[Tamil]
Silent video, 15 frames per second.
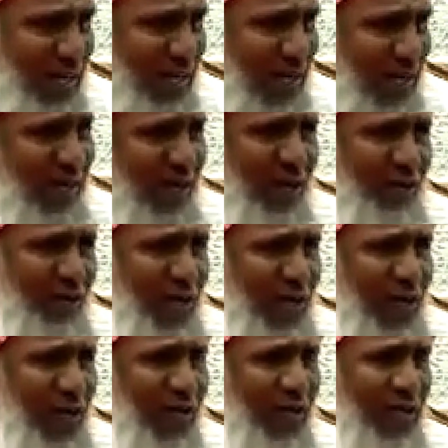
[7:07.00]
அல்லாஹுவே
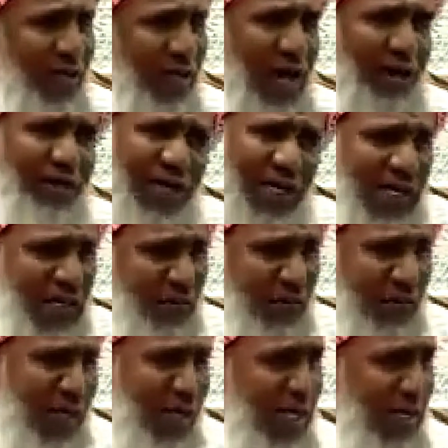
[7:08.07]
அவனை நீ
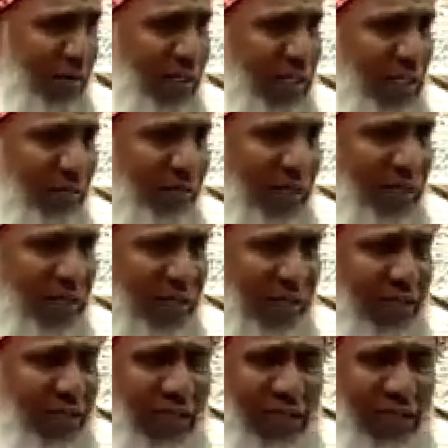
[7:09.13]
உன்னுடைய கவனத்தில் வைத்து